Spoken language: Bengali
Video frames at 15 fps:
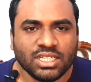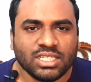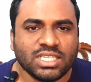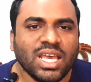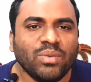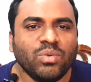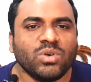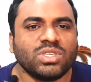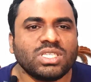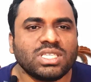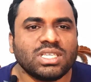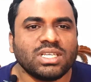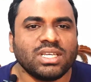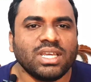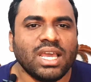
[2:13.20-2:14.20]
সাপোজ
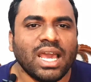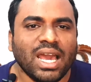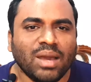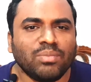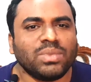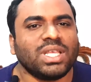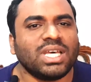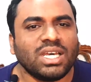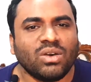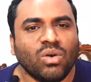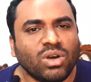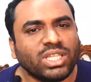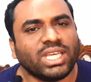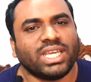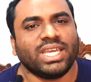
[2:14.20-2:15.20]
আমরা
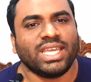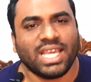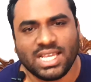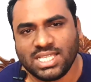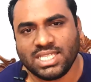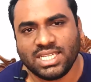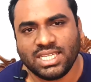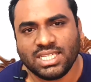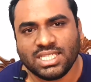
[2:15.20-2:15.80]
অনেকেই আছি